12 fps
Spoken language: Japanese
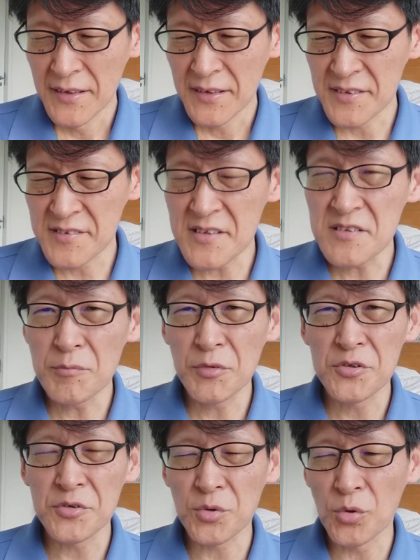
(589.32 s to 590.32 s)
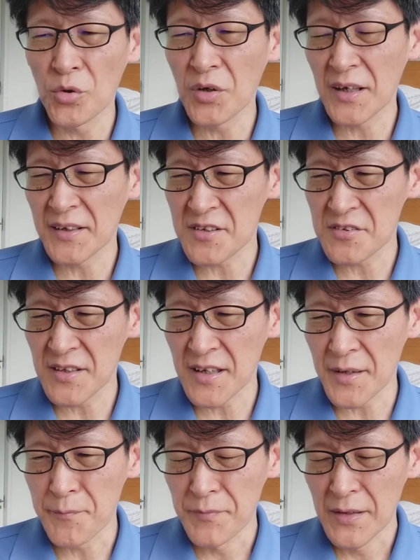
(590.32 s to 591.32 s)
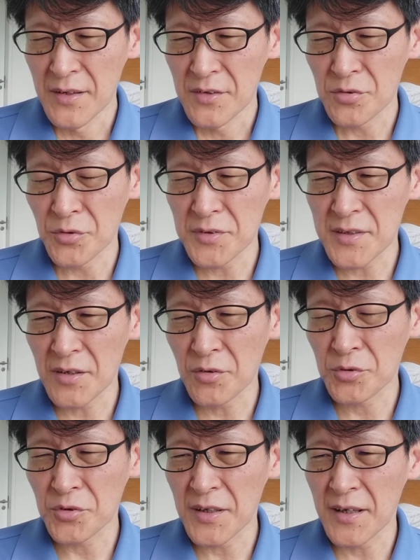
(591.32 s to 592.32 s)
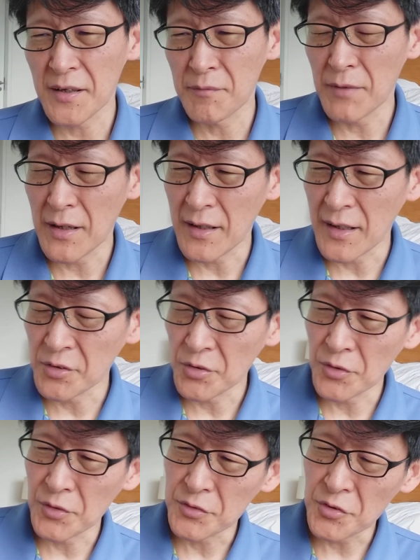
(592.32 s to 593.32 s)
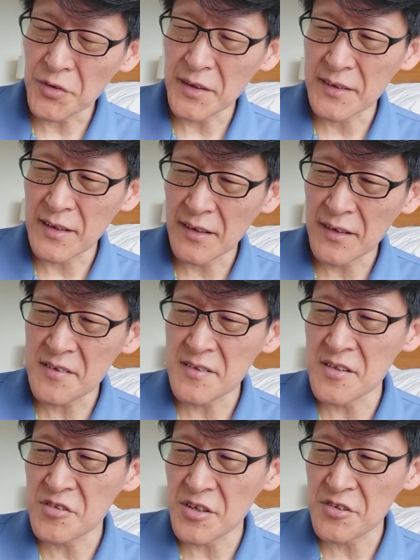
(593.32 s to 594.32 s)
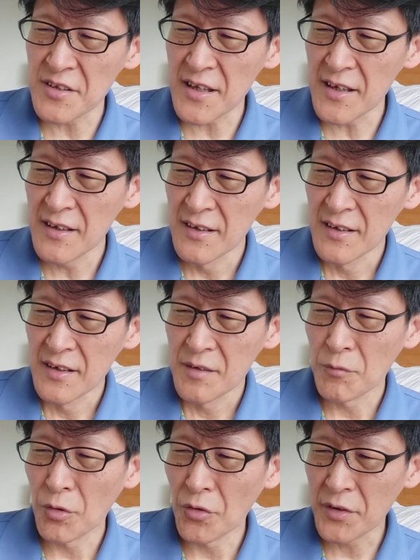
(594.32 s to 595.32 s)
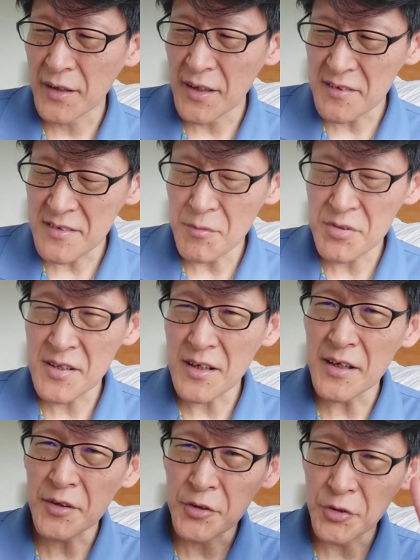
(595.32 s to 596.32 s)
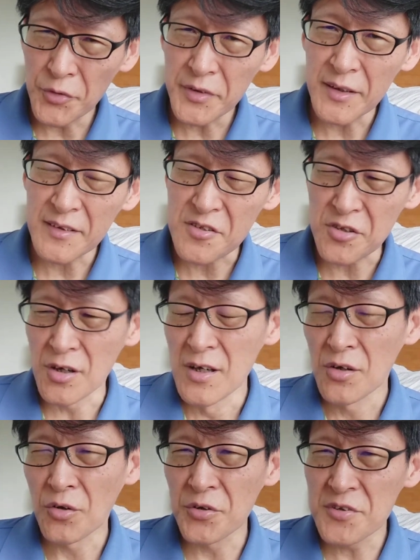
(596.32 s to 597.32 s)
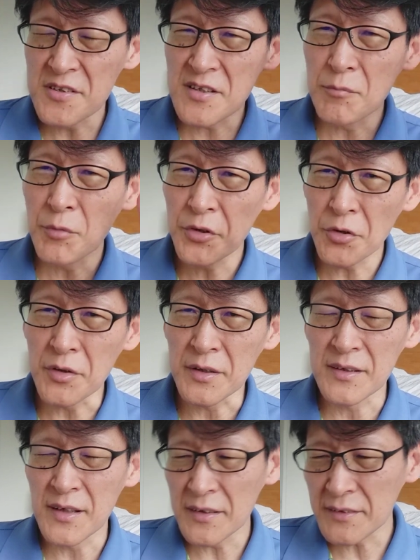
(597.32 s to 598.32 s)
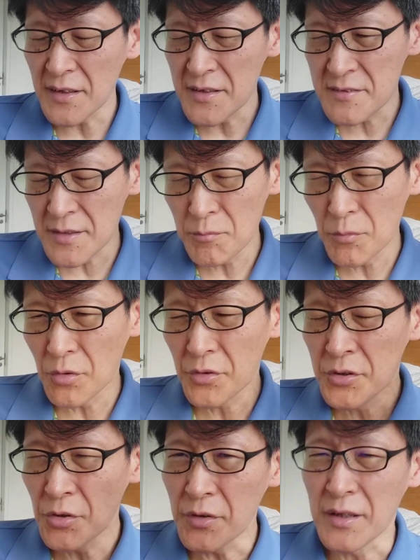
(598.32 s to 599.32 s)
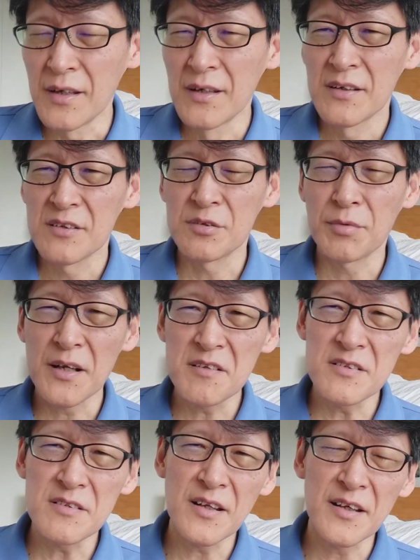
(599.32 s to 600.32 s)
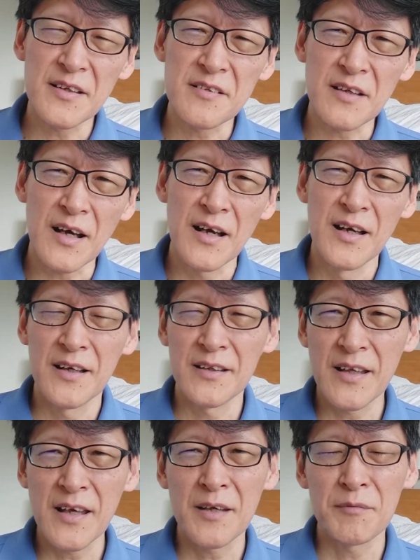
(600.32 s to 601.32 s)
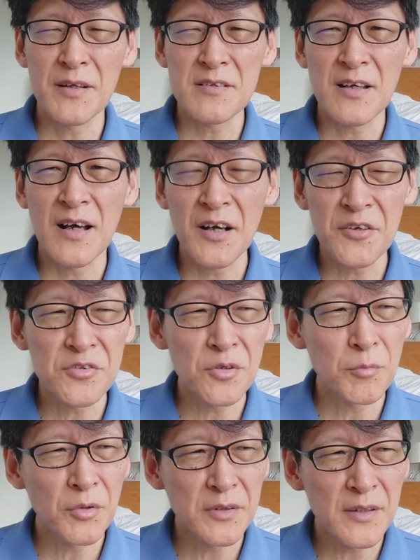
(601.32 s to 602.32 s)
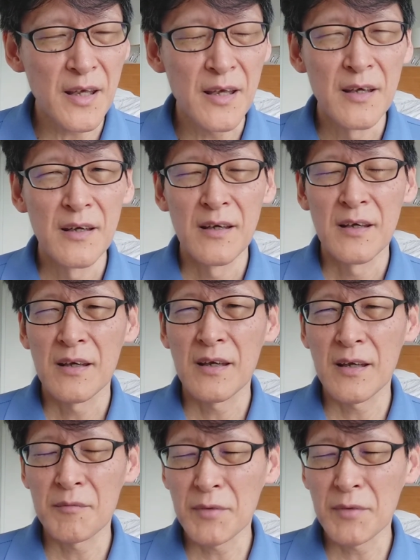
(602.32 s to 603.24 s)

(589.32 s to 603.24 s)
いずれにしてもちょっと今回ですね、そういったようなことで、まあ、あの、特に高梨選手ですね、もう決しても世界の4位なんですよ。個人戦も4位、団体戦も4位、素晴らしいじゃないですか。ね、皆さん拍手を持って、えー、